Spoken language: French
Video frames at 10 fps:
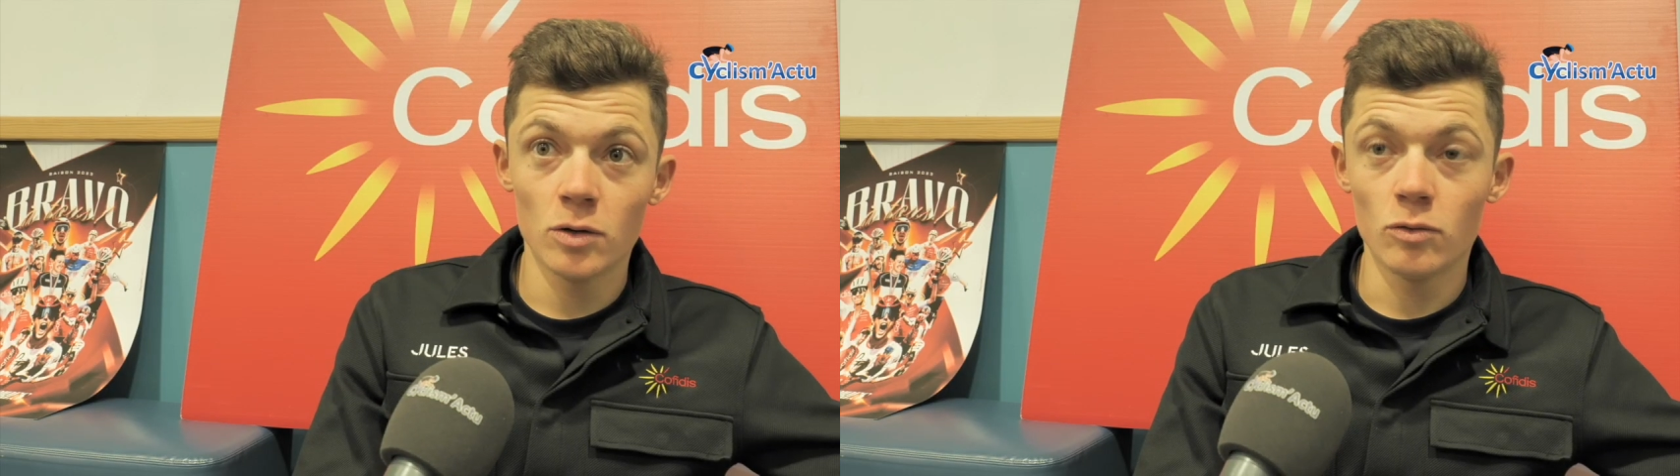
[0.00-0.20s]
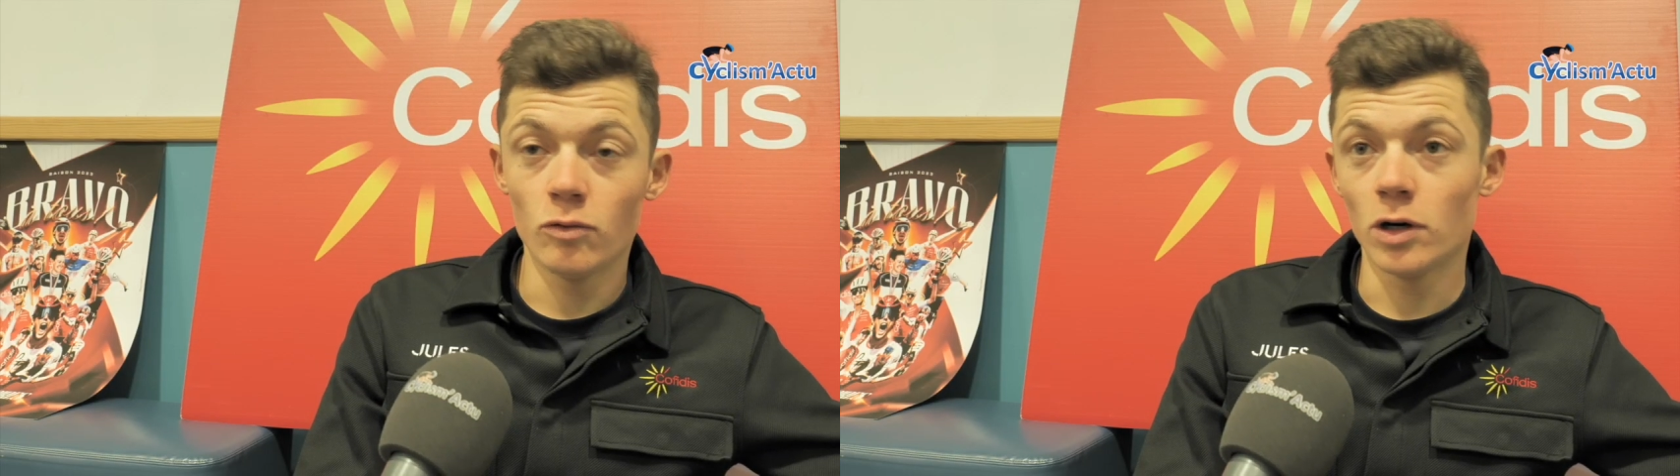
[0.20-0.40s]

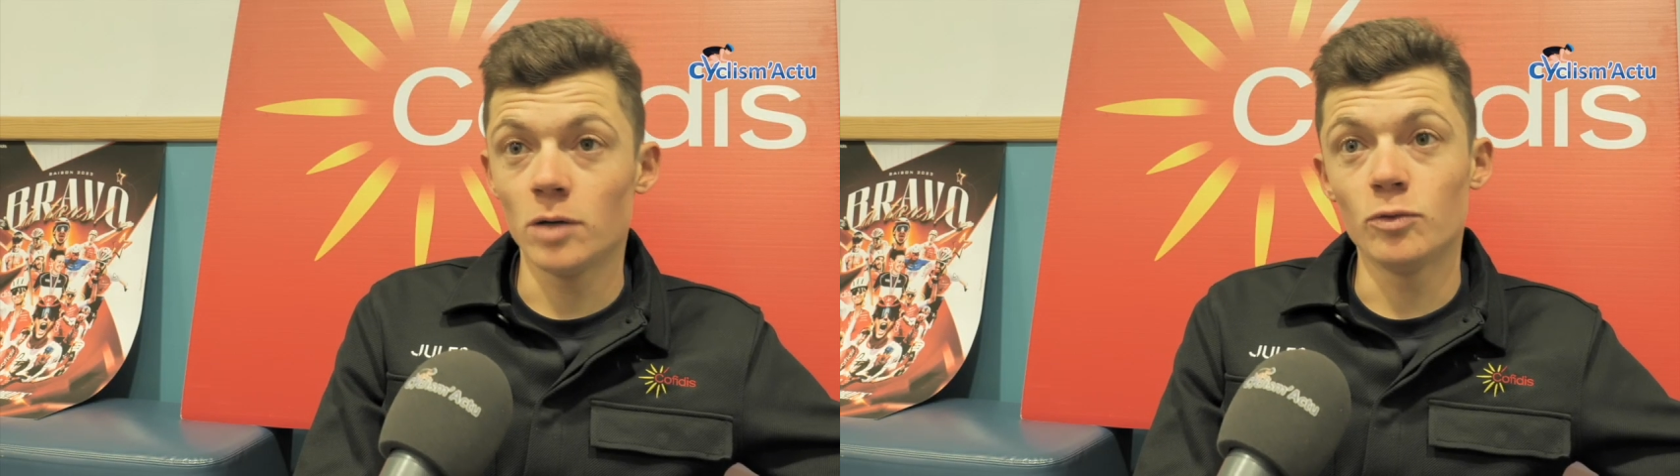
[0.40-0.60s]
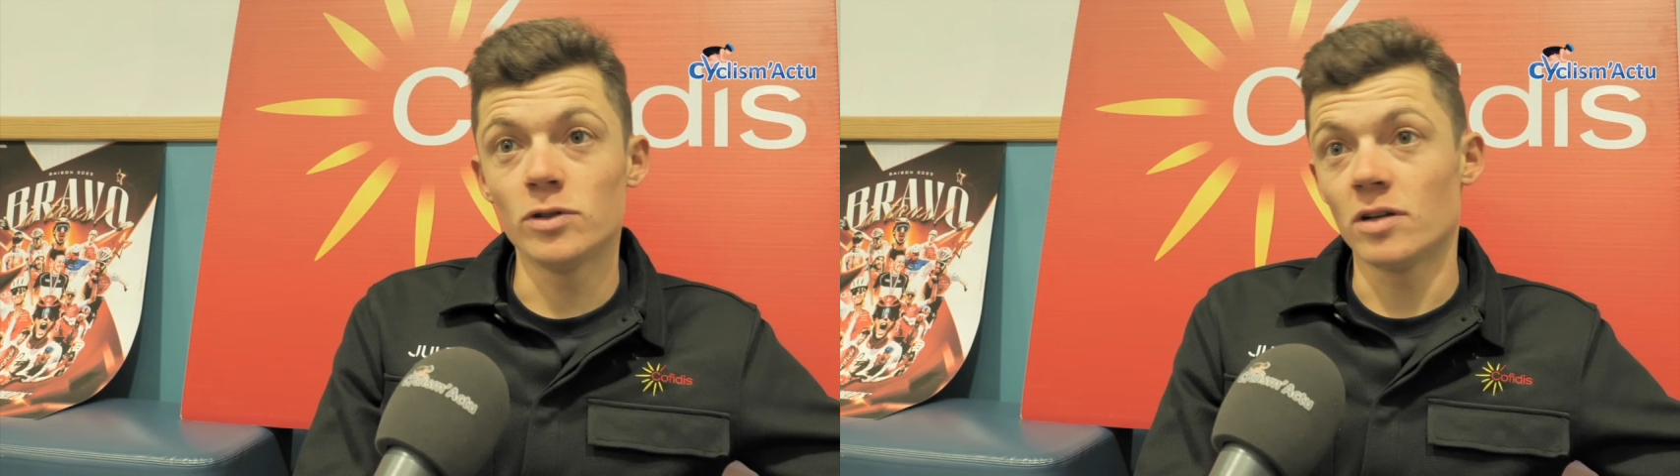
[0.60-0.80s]
voilà,
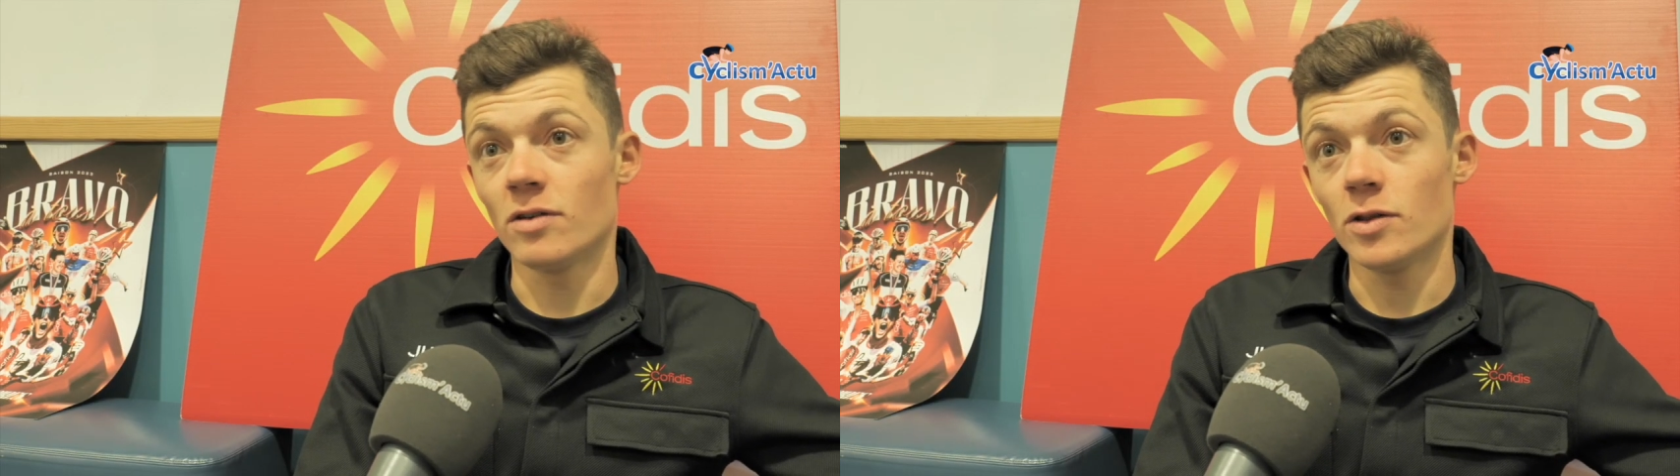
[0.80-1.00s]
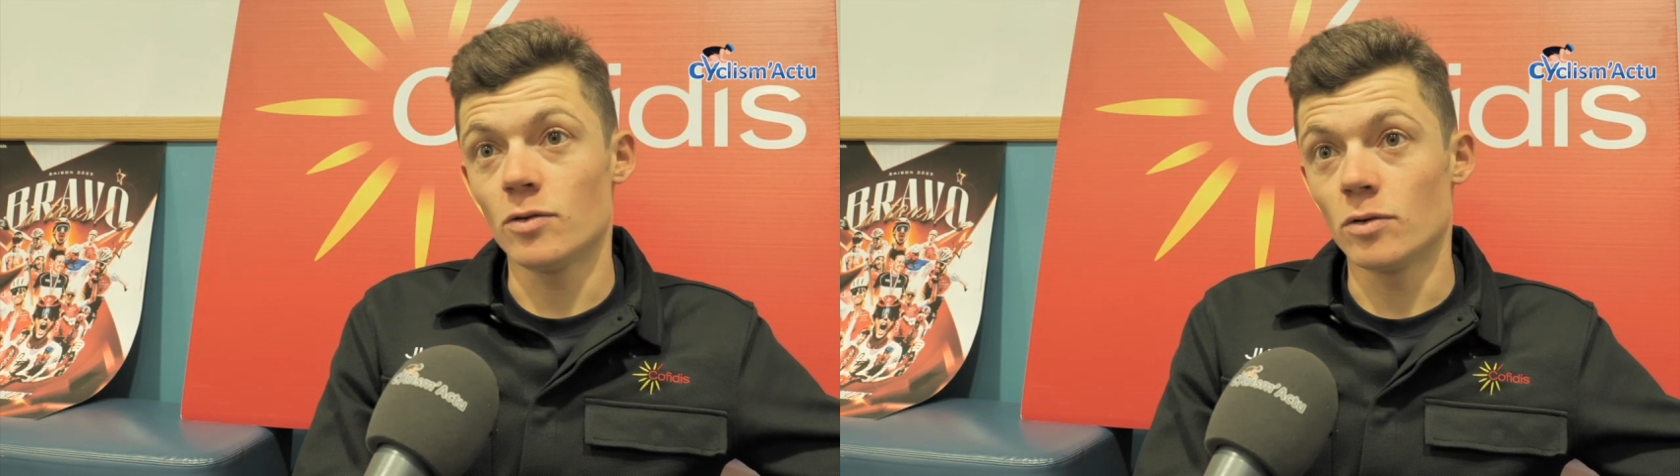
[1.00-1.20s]
le but, ça
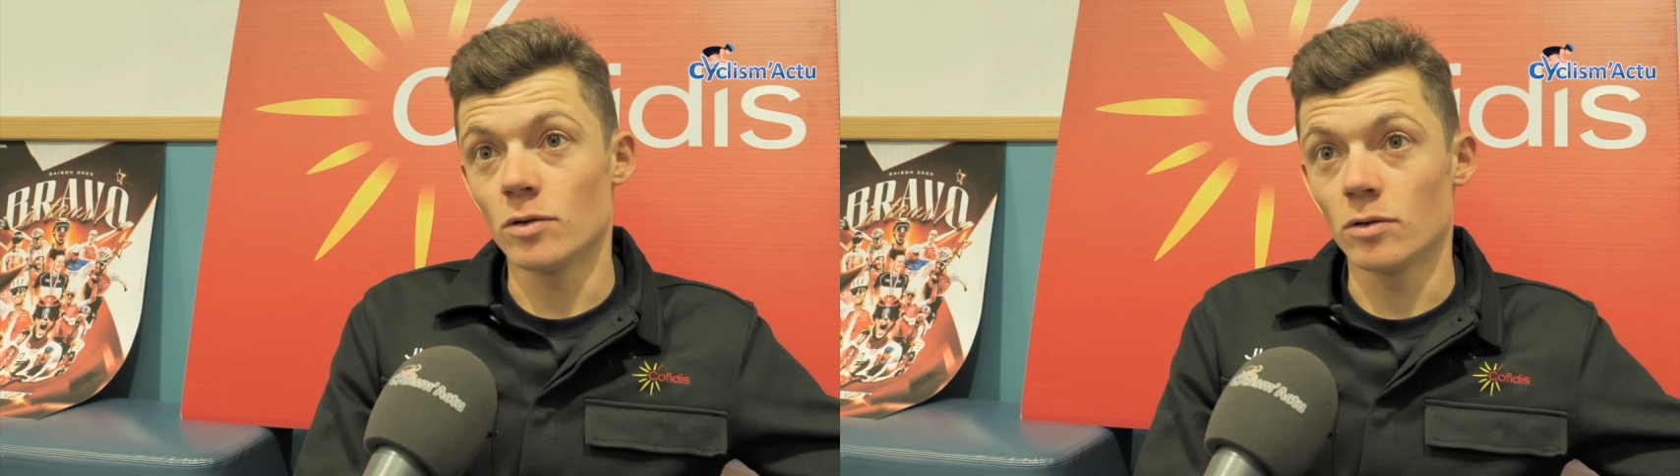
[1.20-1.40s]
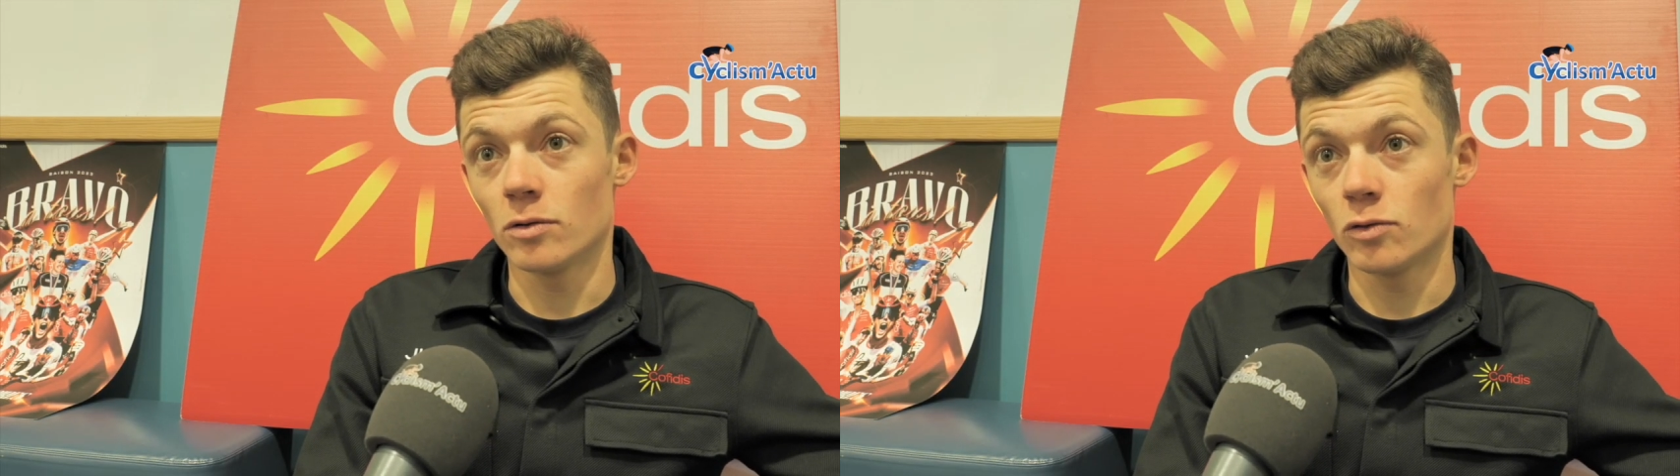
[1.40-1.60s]
va être
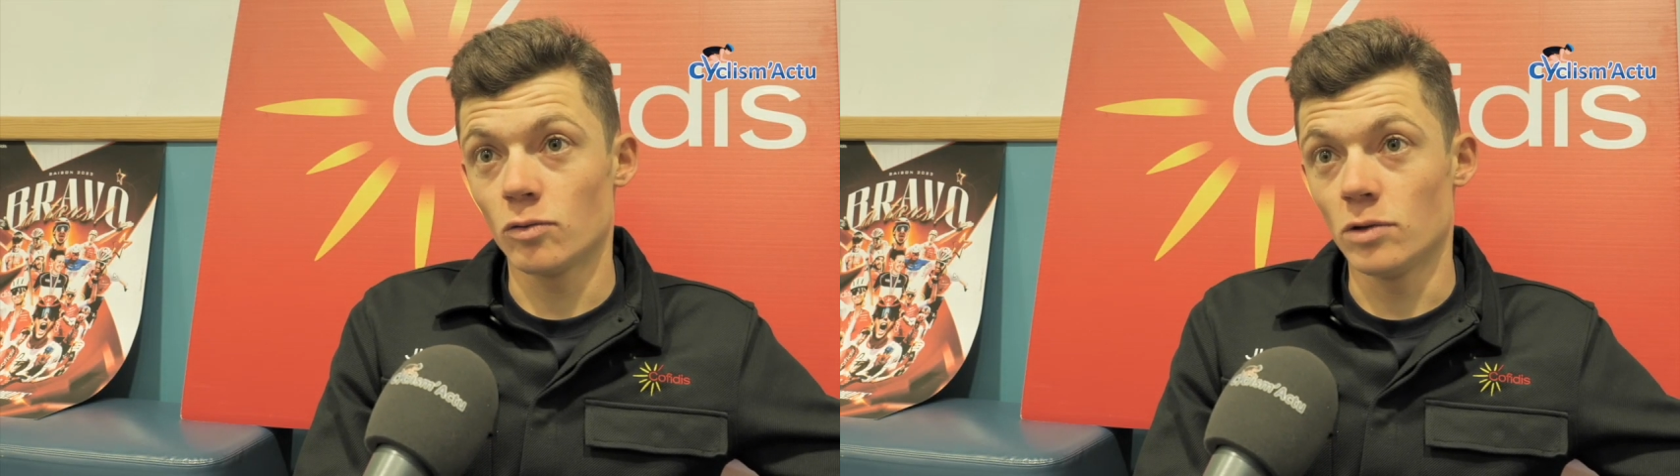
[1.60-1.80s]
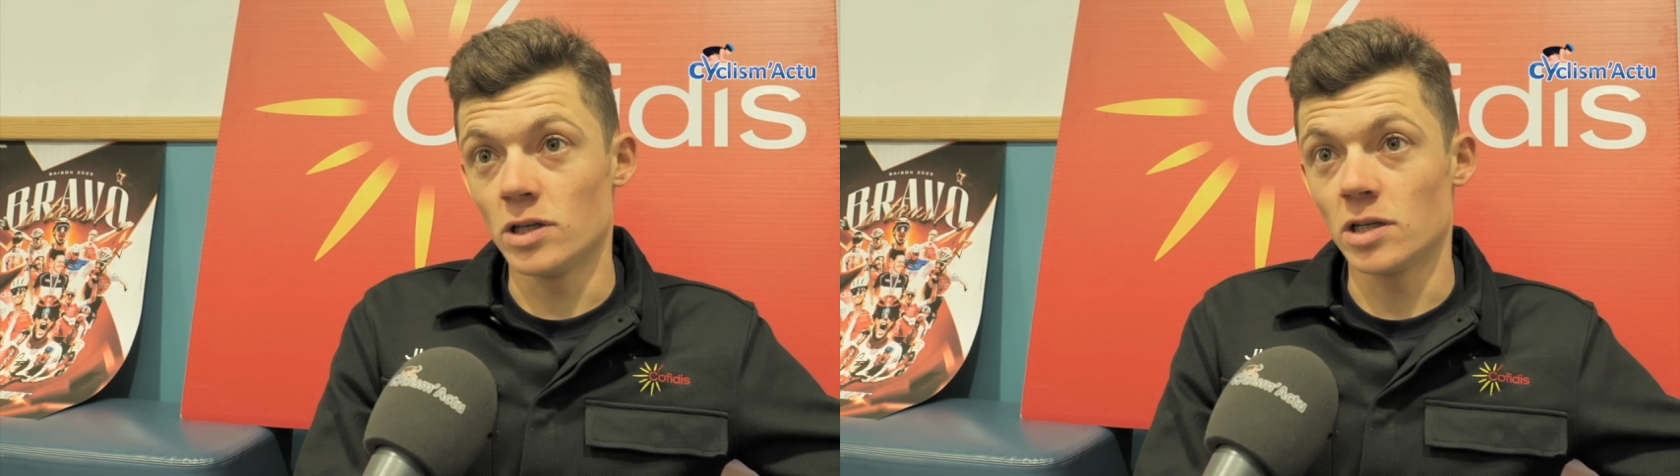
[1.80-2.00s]

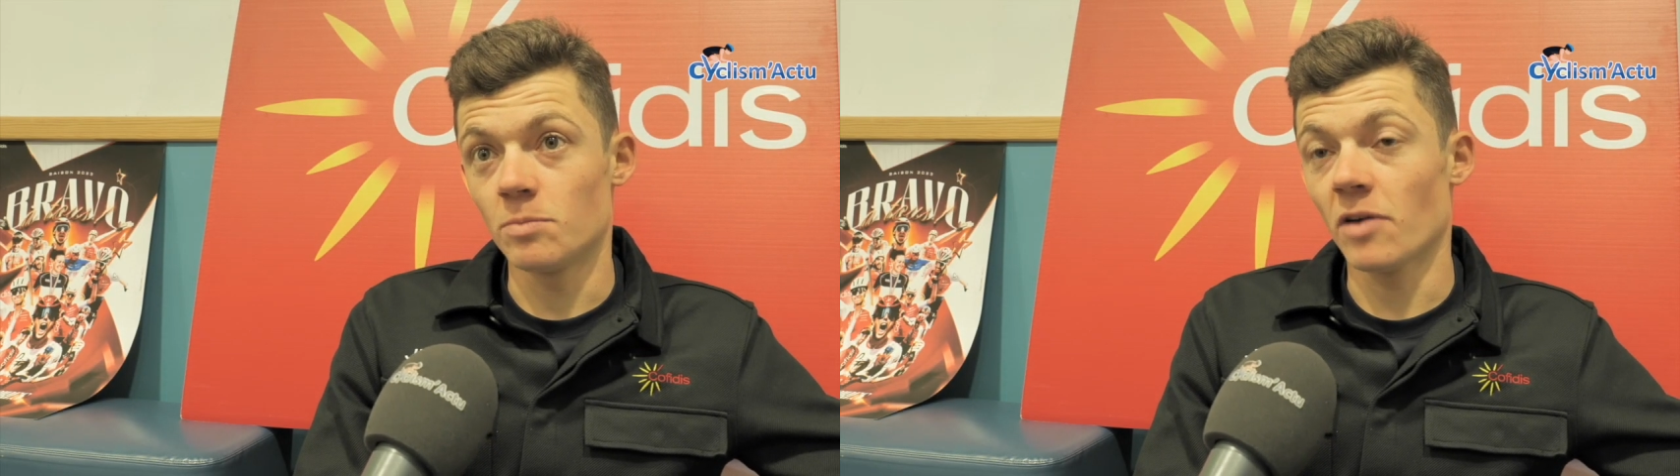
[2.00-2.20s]
d'essayer de,